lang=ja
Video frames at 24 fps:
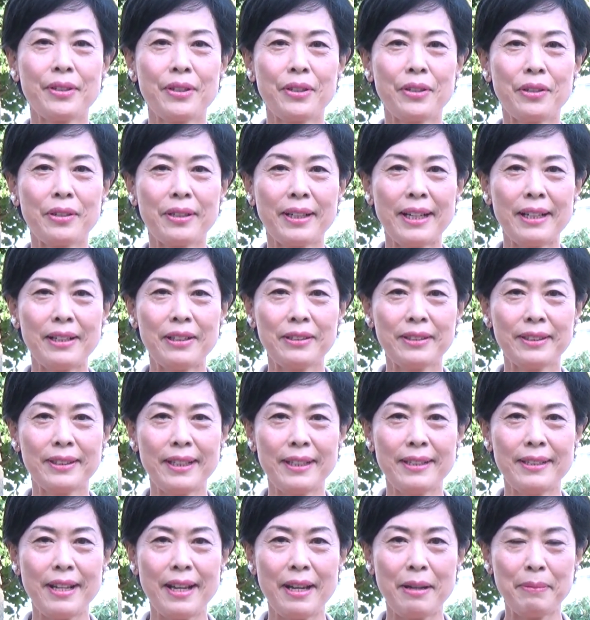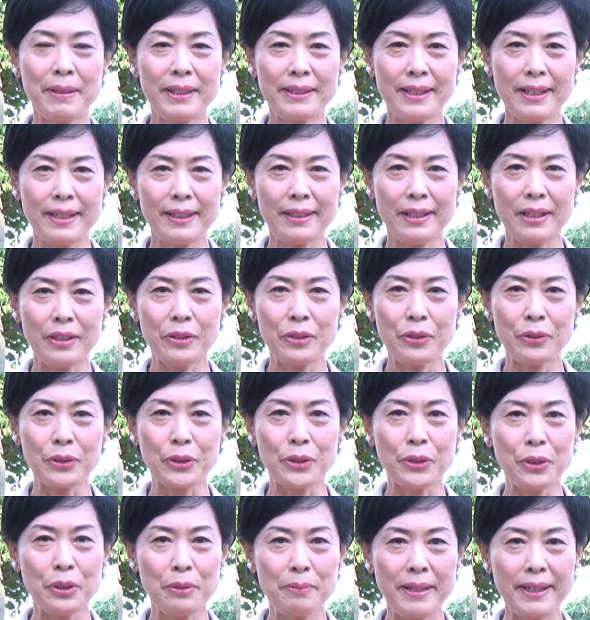国会論戦で安倍政権と
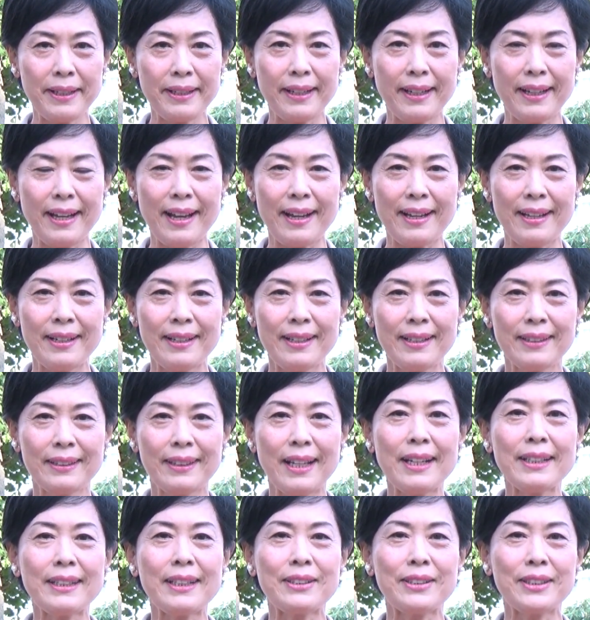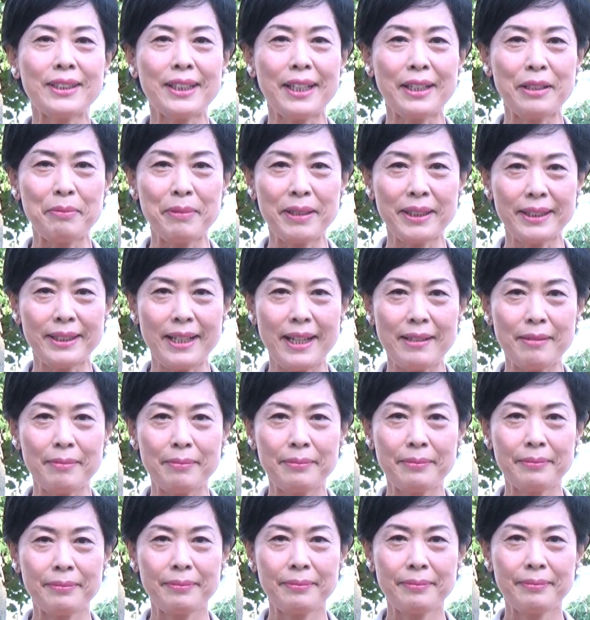正面から対決してきました
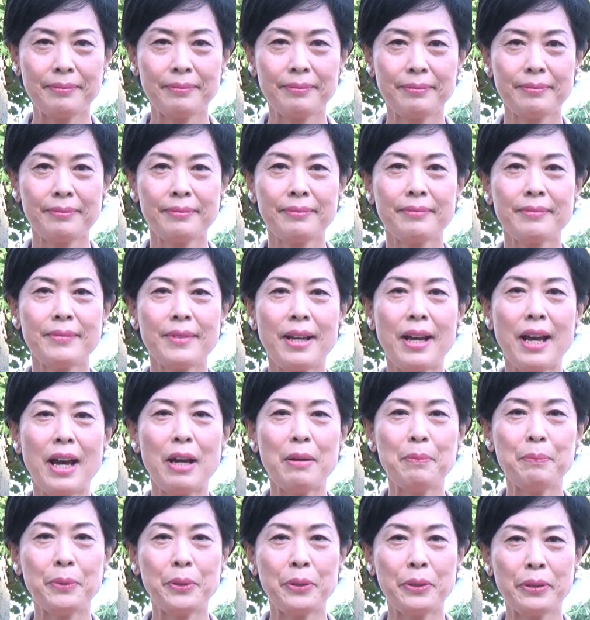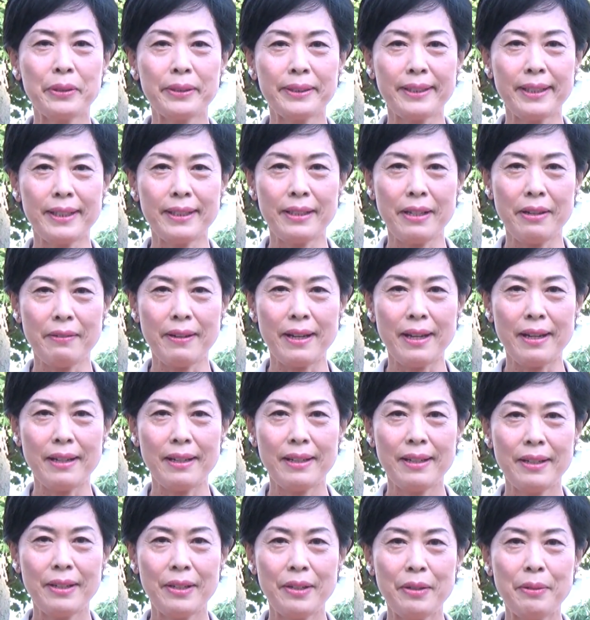安保法制では
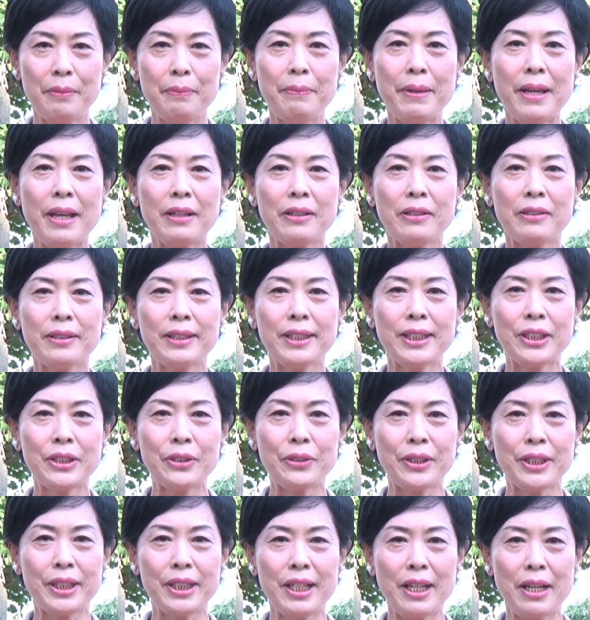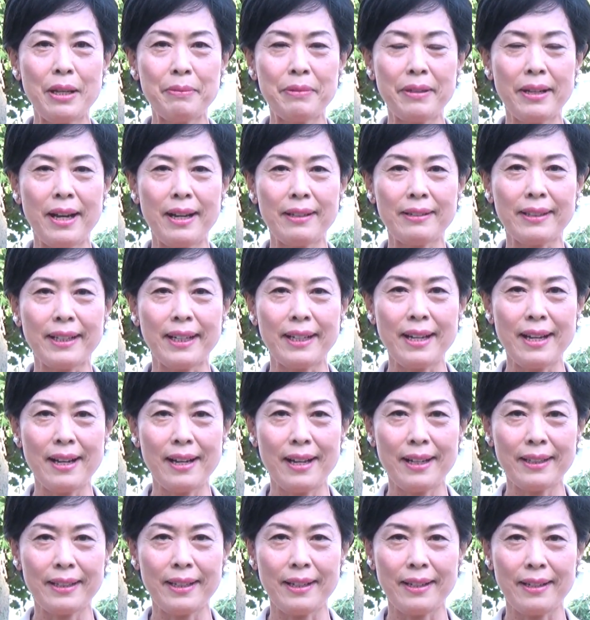米軍基地の司令部がある神奈
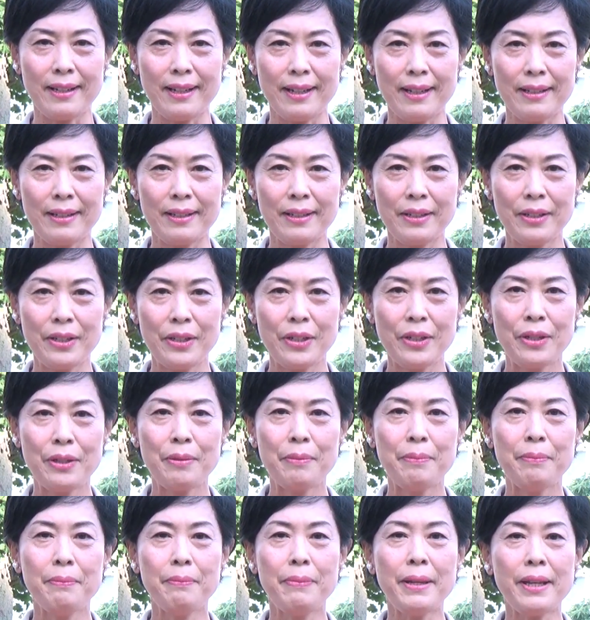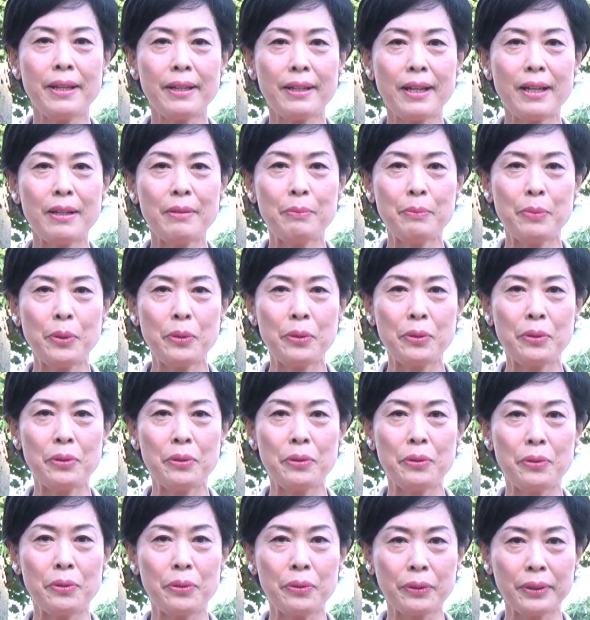川県が米韓防護
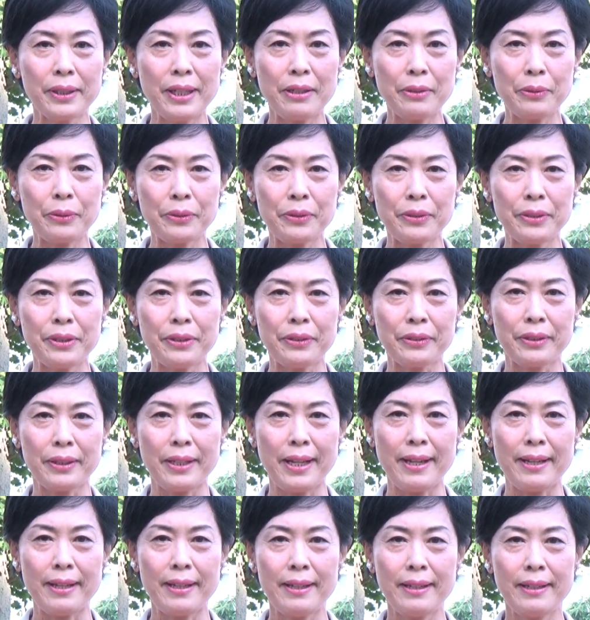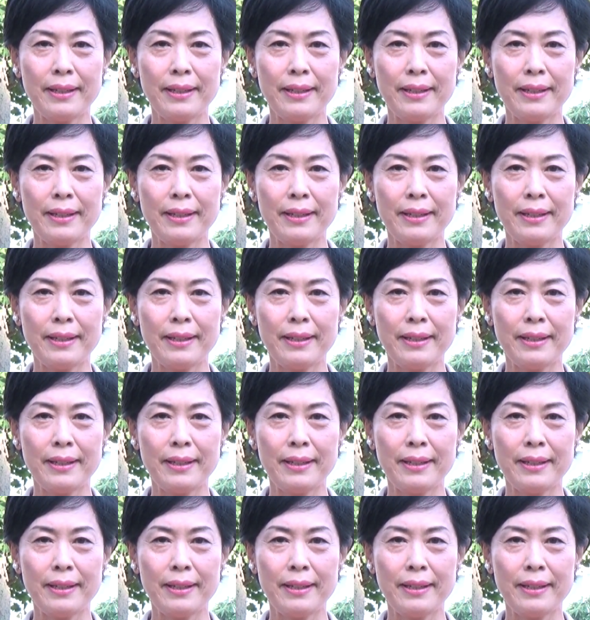を行うことによって